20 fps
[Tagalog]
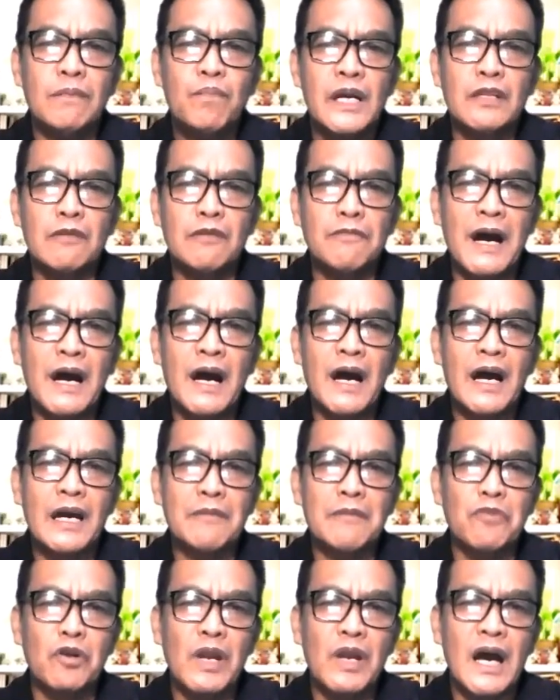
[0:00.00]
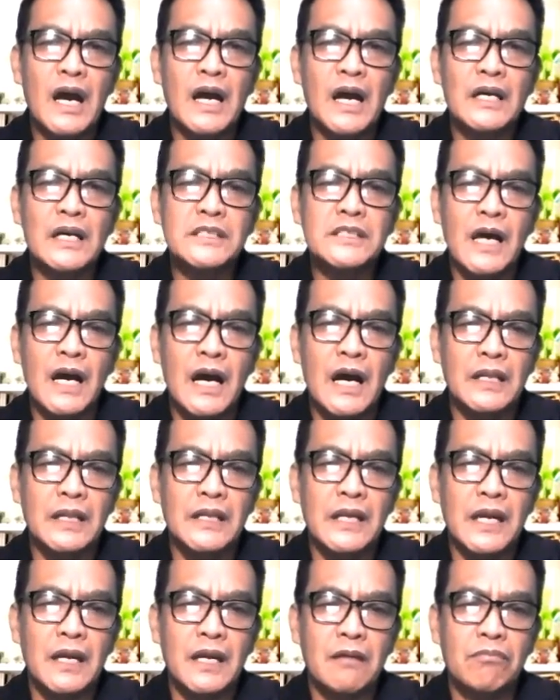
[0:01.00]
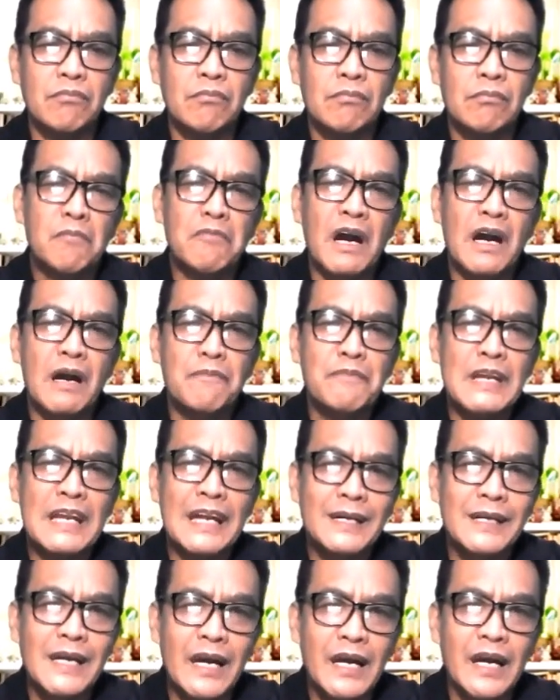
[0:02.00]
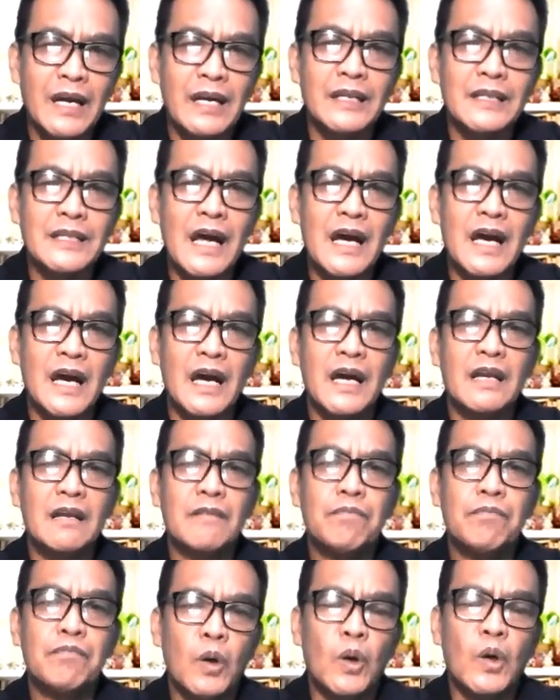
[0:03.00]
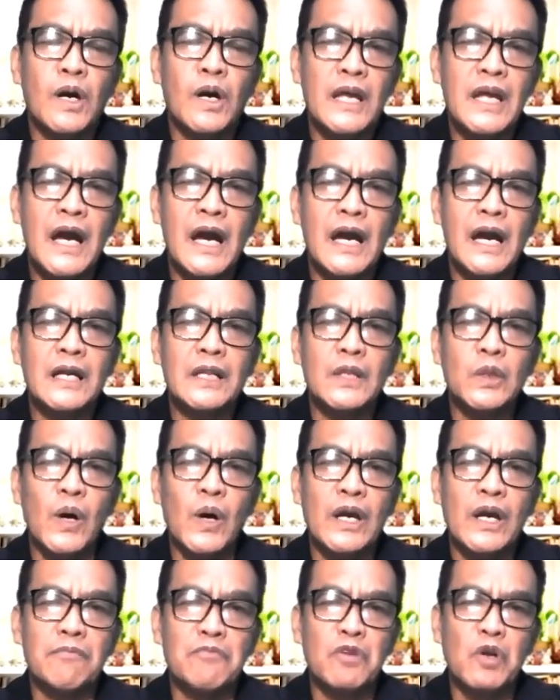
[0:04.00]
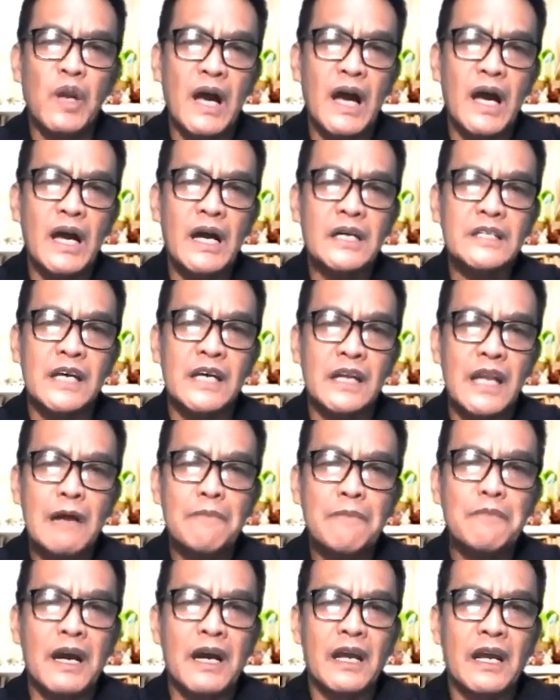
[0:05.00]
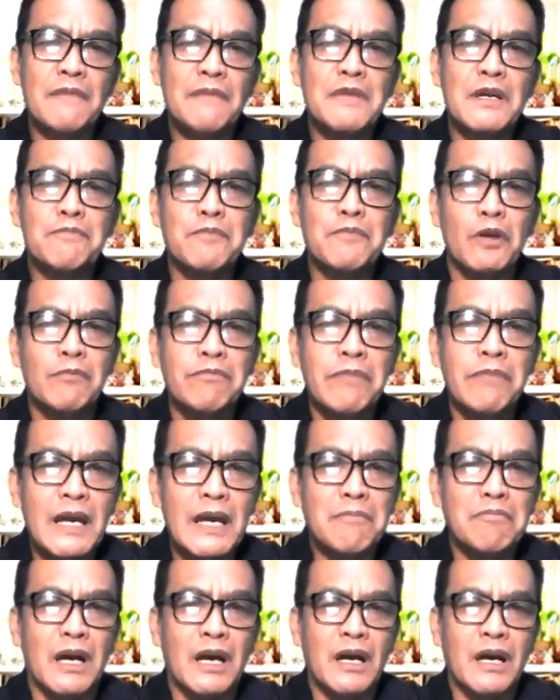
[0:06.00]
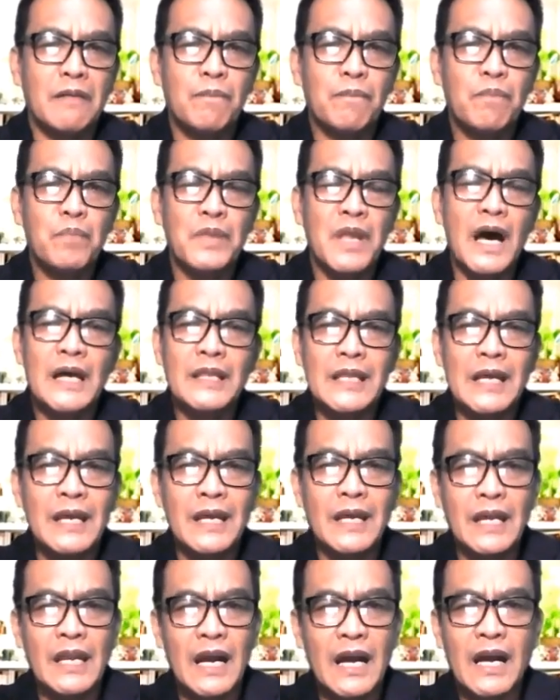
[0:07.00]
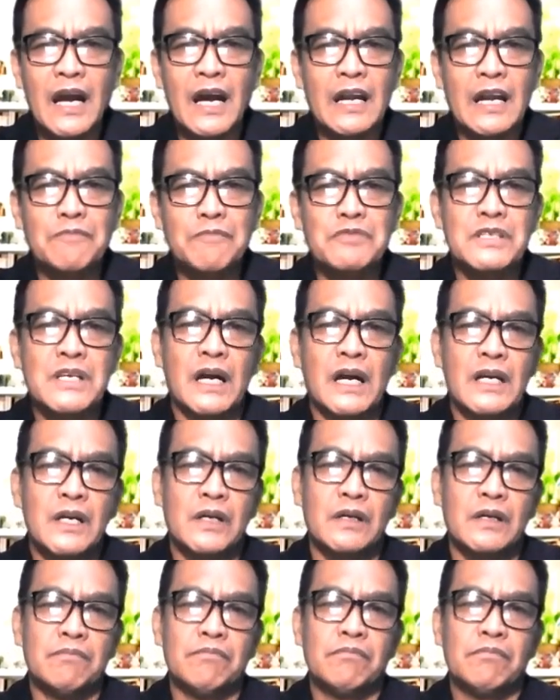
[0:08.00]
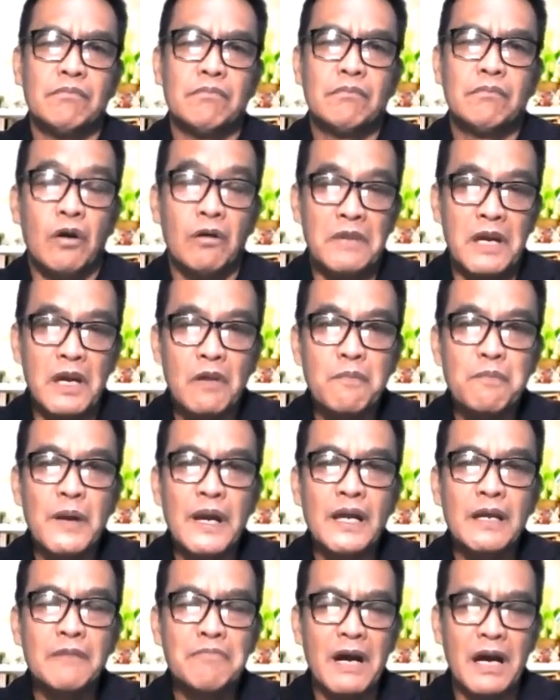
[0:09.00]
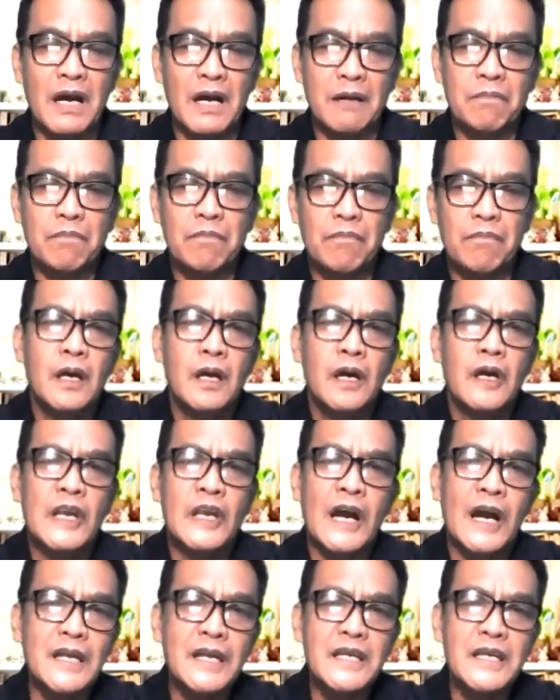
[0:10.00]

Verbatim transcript: Ito ba ay mula sa ating mga pinagkakakitaan? O kaya ito ay mula sa napakaraming problema na ating kinakaharap sa ngayon? O meron pang iba? Nang